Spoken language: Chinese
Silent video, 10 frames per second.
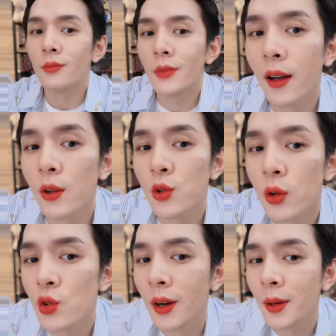你看，
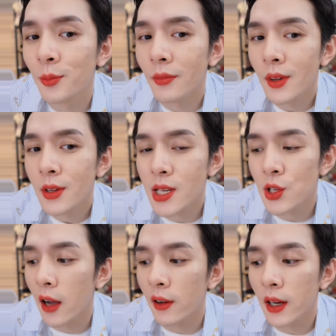全唇
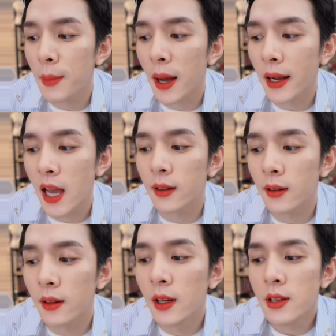气场立马强
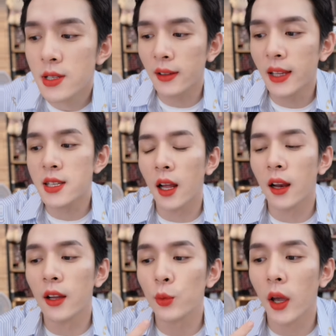强大起
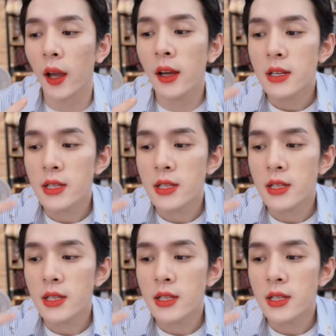来了，对不对？